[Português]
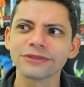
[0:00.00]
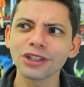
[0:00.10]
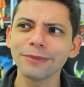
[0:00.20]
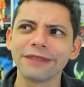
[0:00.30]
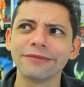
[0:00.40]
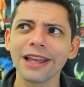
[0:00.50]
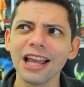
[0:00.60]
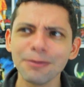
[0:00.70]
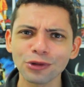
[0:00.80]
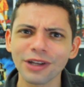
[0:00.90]
Tudo bem,
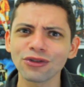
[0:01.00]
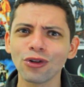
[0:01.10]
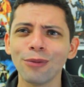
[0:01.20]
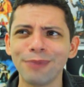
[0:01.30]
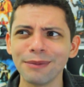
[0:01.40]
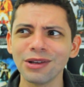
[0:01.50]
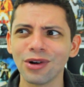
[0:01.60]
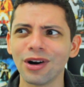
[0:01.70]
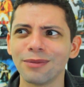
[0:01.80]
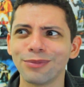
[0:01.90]
em português soou bem melhor,